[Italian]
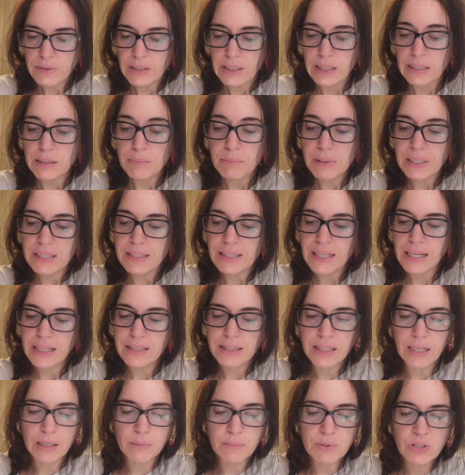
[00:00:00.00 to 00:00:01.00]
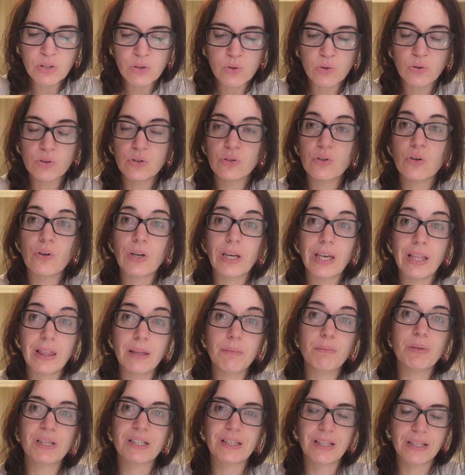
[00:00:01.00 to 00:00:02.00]
libertà dal bisogno e
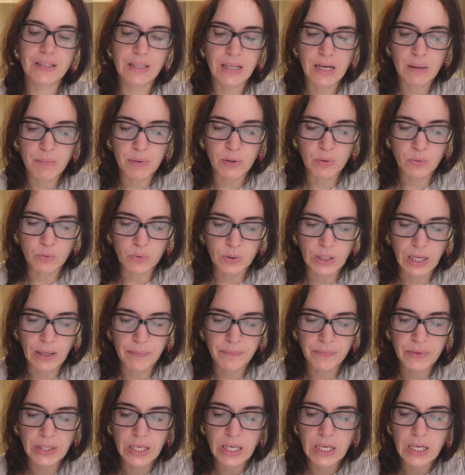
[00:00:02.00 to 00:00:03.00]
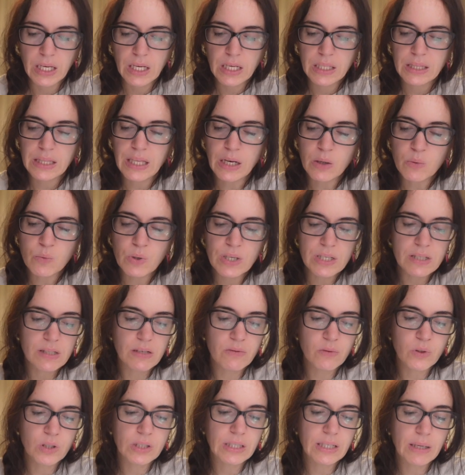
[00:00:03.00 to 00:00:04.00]
libertà dalla paura. Da qui
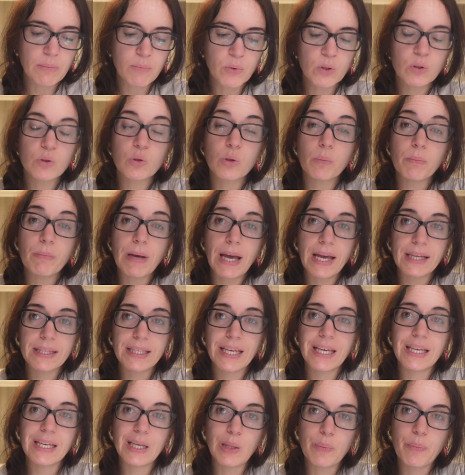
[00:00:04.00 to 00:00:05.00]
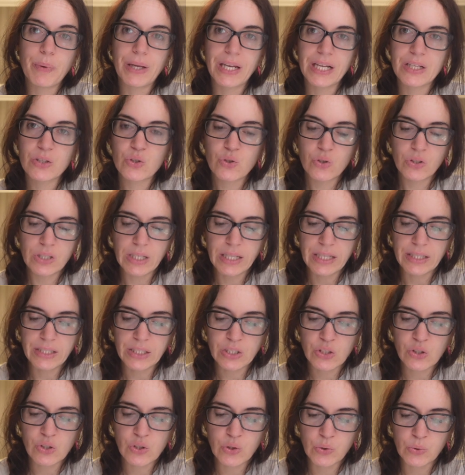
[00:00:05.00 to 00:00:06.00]
si vede molto bene il Palazzo delle
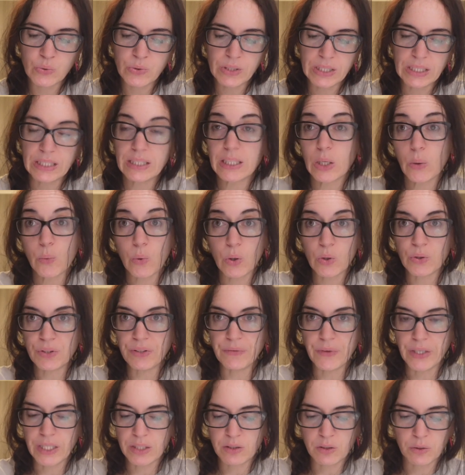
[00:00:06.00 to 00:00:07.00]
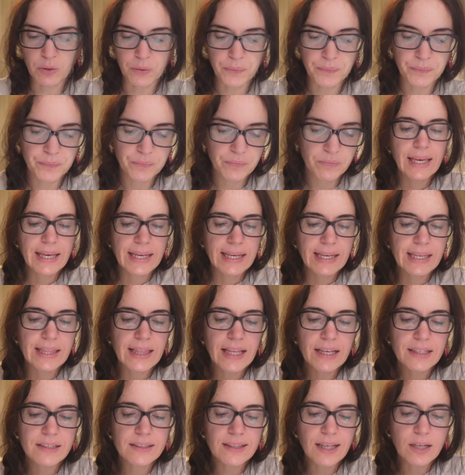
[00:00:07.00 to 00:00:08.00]
Nazioni Unite, quello di vetro. Il
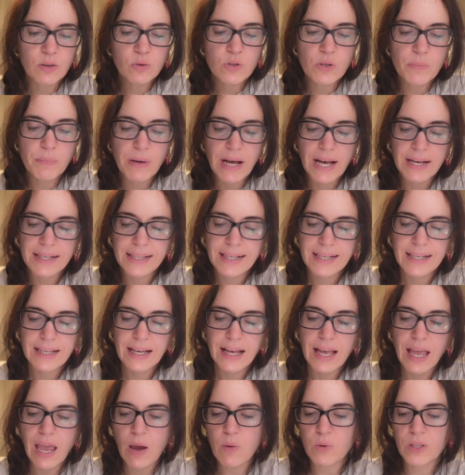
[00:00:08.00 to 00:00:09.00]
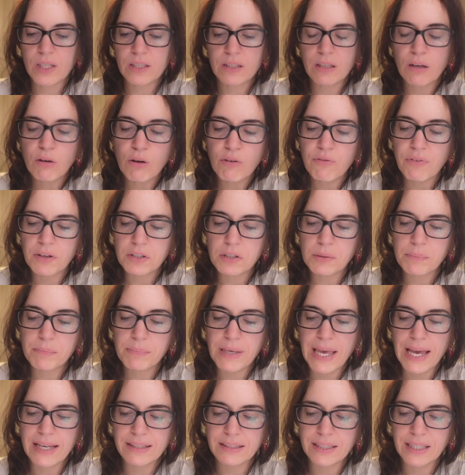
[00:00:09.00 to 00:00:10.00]
Lighthouse Park è un antico faro in
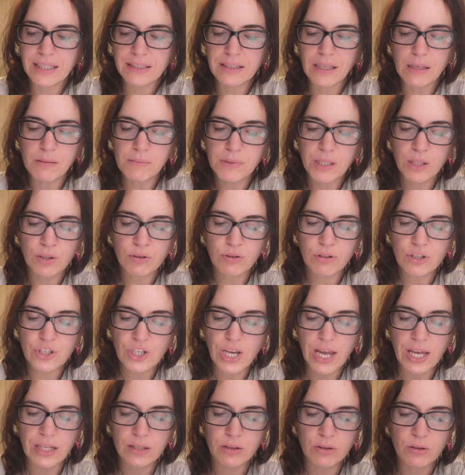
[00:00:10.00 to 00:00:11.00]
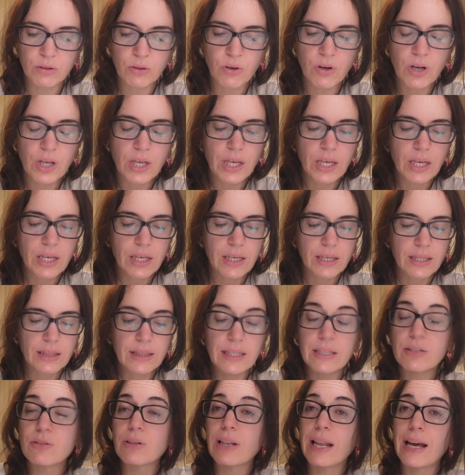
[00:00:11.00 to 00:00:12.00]
pietra del 1800,
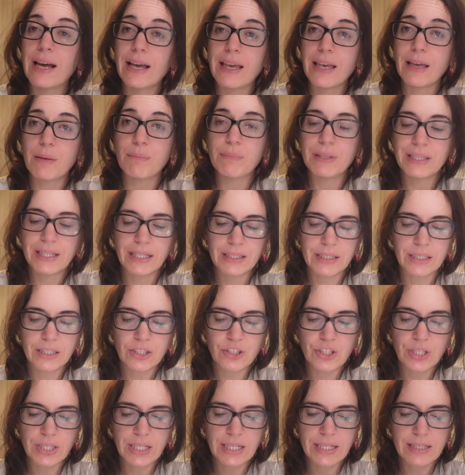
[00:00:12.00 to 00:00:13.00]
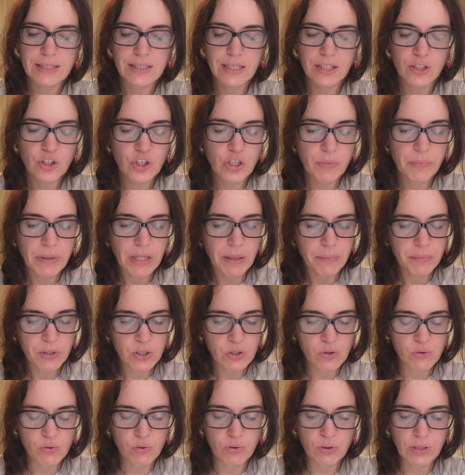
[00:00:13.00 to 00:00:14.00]
l'isola è abitata da circa 16.000
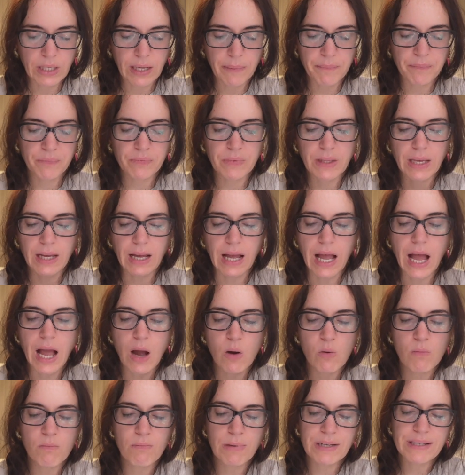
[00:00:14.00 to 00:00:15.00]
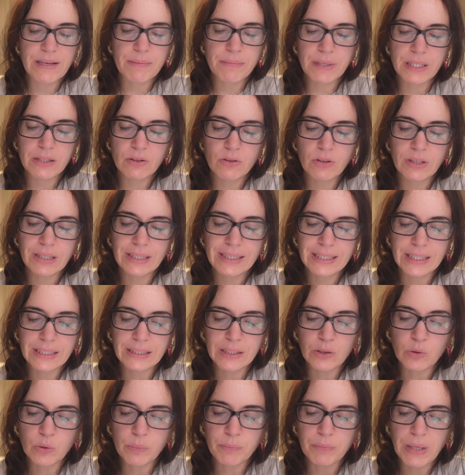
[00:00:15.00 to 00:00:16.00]
persone. Ha un basamento in
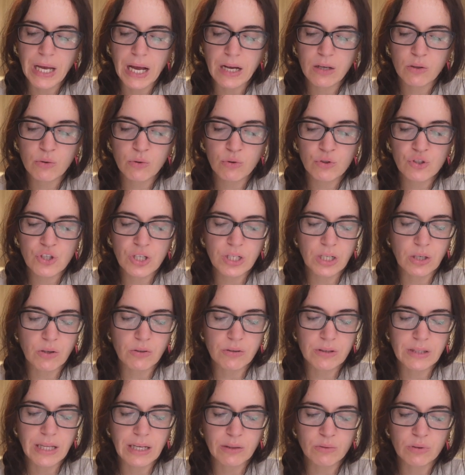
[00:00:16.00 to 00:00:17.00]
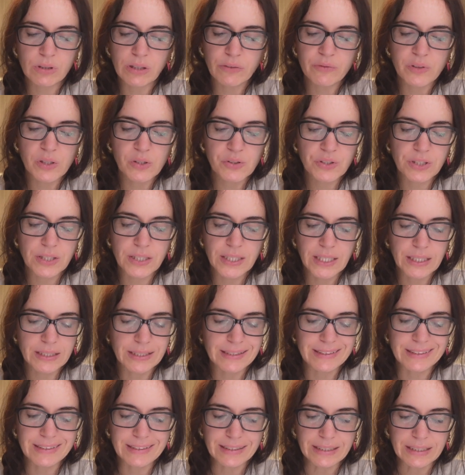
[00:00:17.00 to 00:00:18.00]
granito bianco circondato da
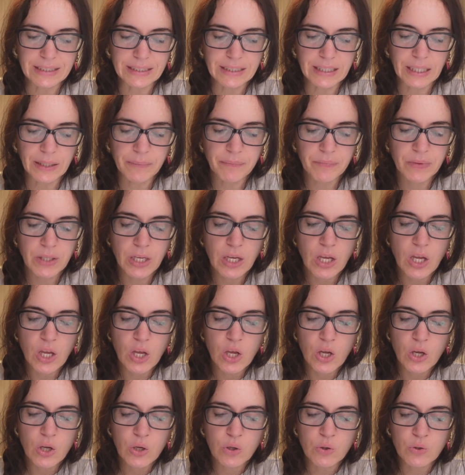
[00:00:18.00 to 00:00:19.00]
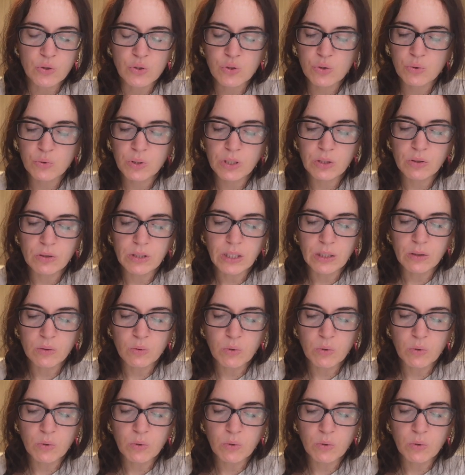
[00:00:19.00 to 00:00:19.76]
filettinati di tigli. Costruito dal